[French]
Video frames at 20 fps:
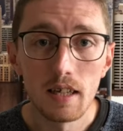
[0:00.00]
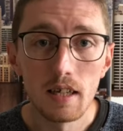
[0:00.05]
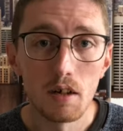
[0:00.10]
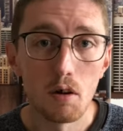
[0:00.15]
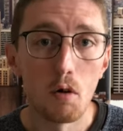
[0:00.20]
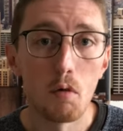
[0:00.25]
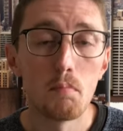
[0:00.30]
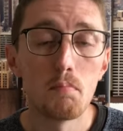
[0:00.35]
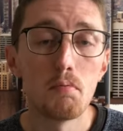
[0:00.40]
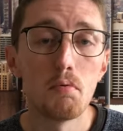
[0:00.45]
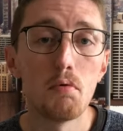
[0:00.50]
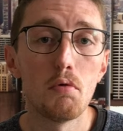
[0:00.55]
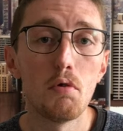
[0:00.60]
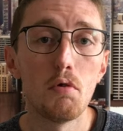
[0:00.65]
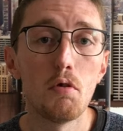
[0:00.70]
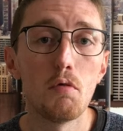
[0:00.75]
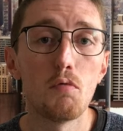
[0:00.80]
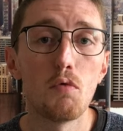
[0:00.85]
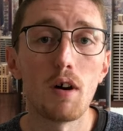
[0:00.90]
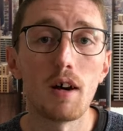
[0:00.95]
On peut
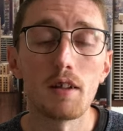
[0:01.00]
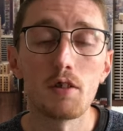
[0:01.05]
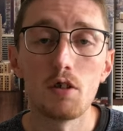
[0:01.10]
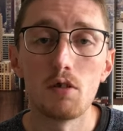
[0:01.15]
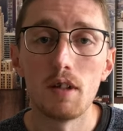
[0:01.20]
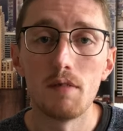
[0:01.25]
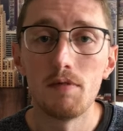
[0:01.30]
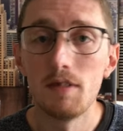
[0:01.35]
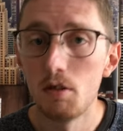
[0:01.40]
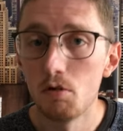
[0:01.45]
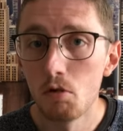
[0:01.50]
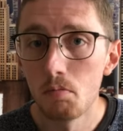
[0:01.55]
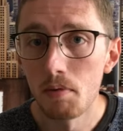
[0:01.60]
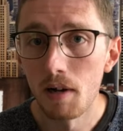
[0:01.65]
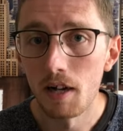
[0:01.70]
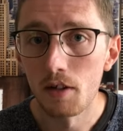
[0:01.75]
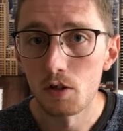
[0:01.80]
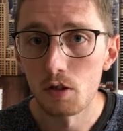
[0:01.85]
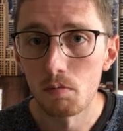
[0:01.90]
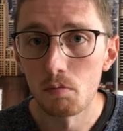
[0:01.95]
voir dans la vidéo par
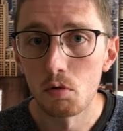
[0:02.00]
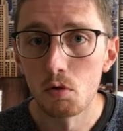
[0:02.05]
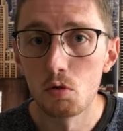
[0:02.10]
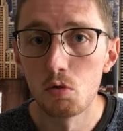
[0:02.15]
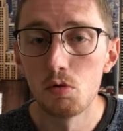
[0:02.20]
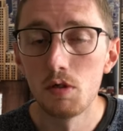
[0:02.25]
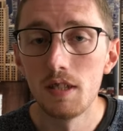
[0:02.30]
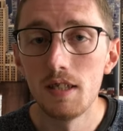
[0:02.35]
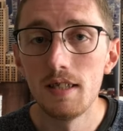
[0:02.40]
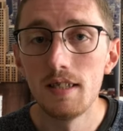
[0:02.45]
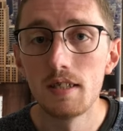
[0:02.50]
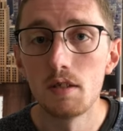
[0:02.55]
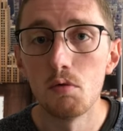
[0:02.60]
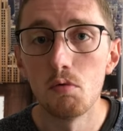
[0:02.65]
exemple que j'utilise